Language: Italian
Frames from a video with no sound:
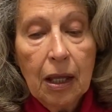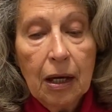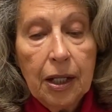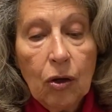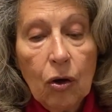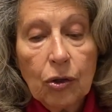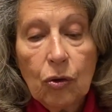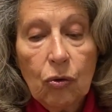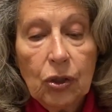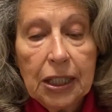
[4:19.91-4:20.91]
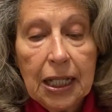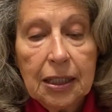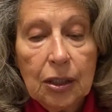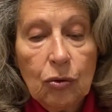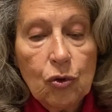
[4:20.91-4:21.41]
Ricordo con
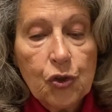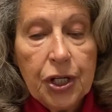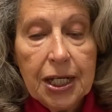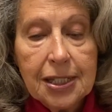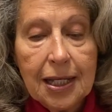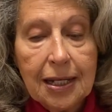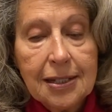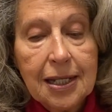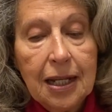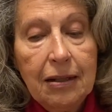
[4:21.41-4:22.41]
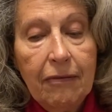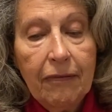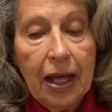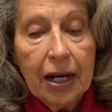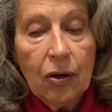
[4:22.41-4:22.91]
tanta dolcezza le sere
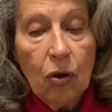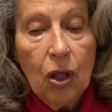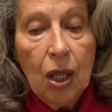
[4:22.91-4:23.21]
d'inverno